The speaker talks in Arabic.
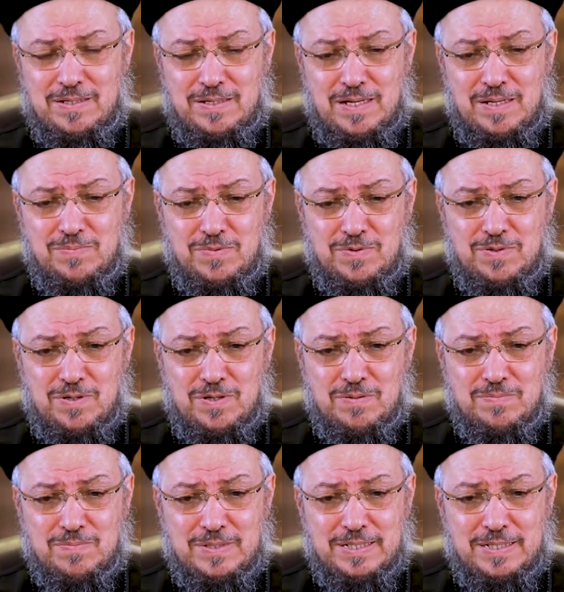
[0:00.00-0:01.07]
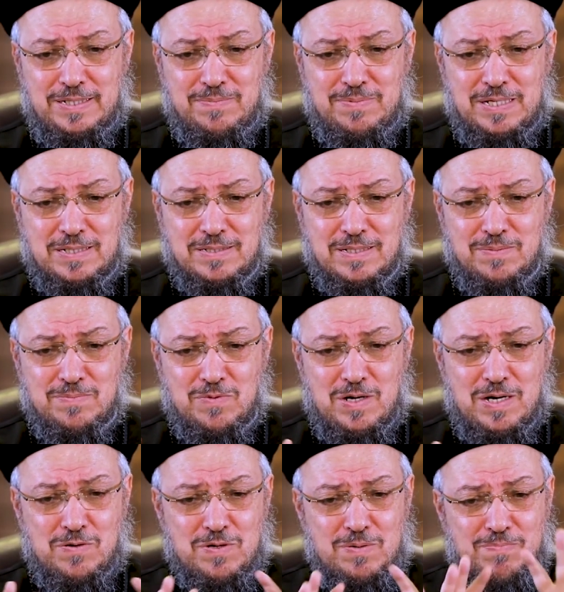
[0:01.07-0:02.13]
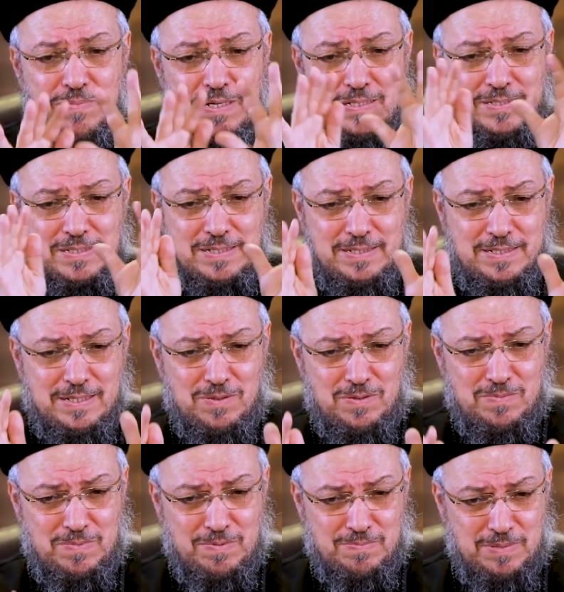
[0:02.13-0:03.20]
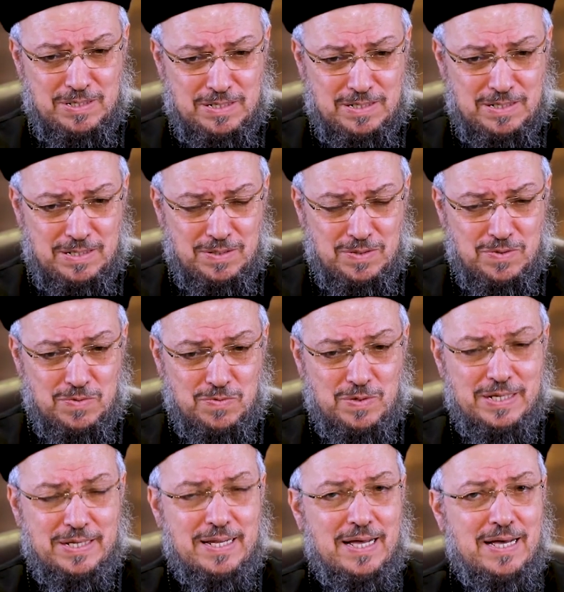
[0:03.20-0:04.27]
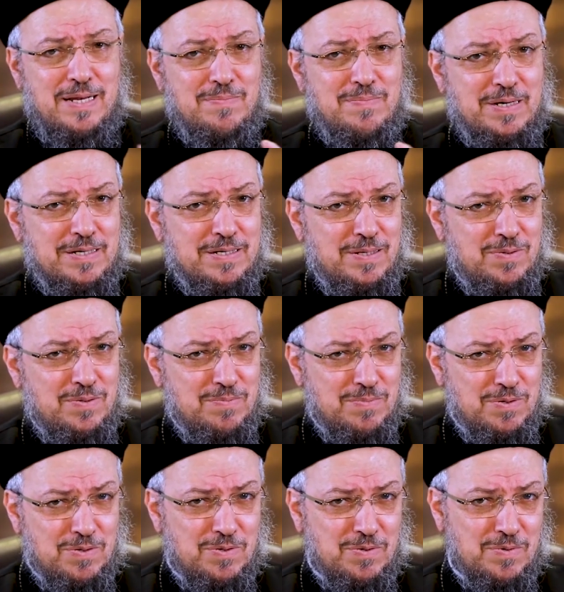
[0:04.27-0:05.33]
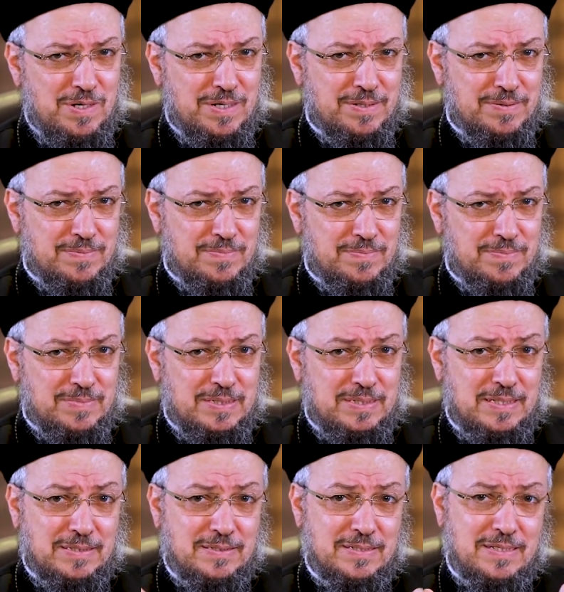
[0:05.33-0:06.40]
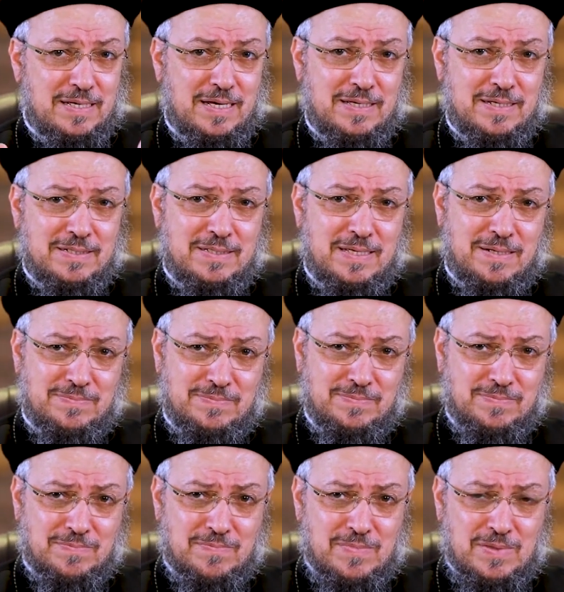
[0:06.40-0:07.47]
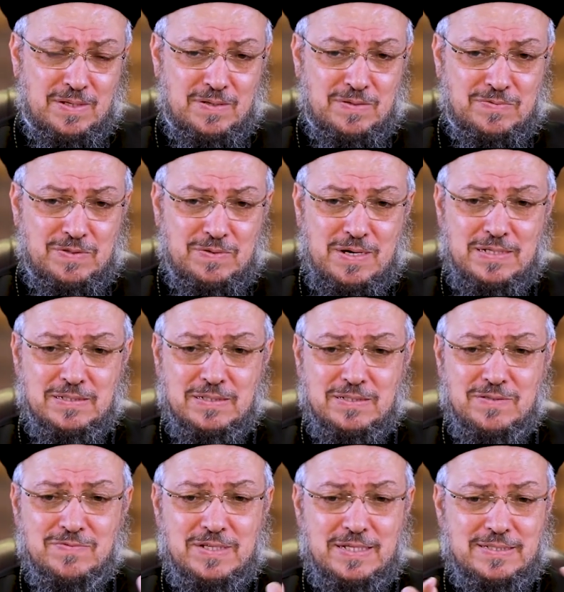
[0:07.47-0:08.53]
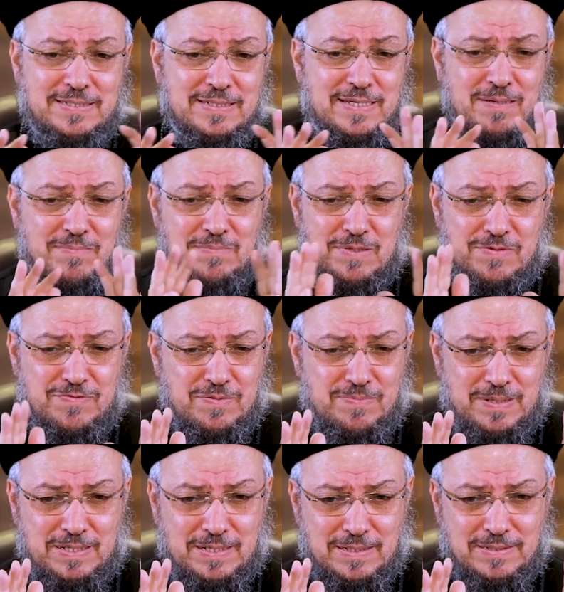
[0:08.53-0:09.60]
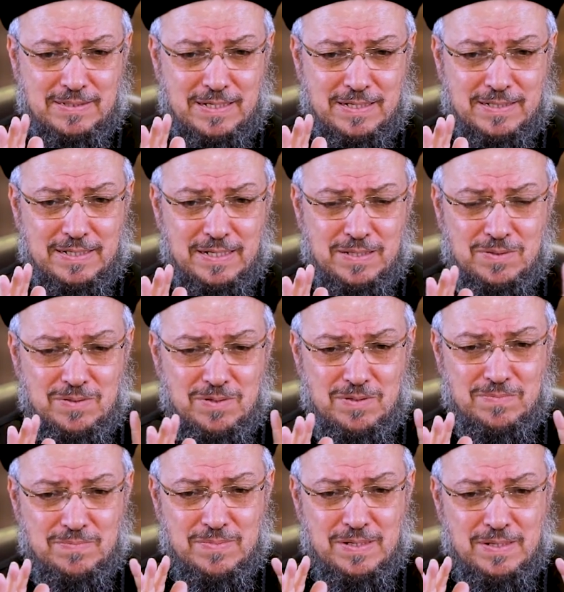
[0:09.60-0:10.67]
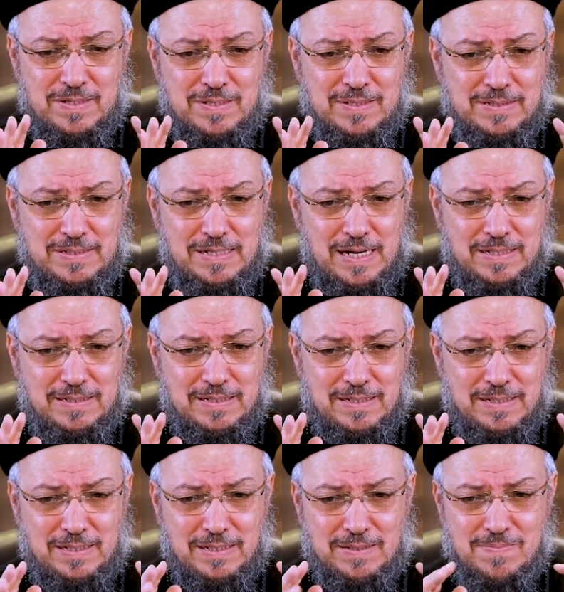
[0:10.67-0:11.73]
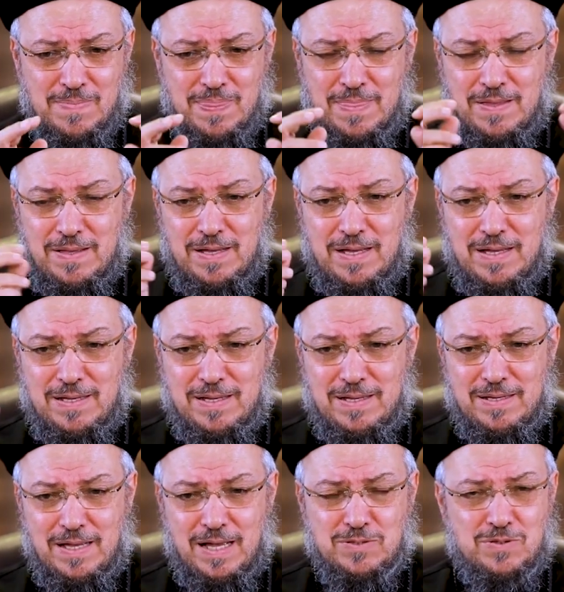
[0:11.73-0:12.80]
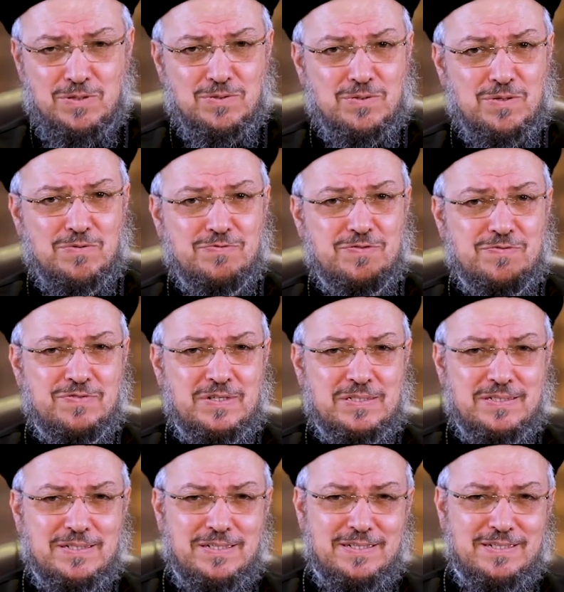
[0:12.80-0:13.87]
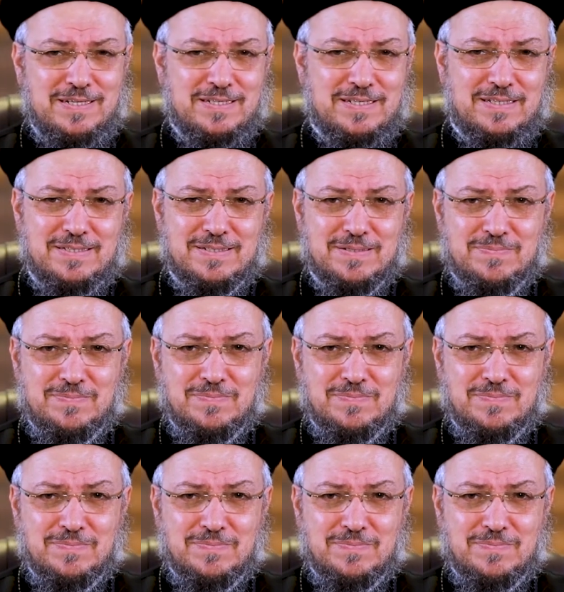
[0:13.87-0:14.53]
الاب والام اللي بيهتموا قوي بمنظر عيالهم من بره ولا قلب عيالهم من جوه ده اتجاه غير ده في واحده تفضل تجمل في بناتها كانهم يعني ايه هتحطهم في فاترينا كده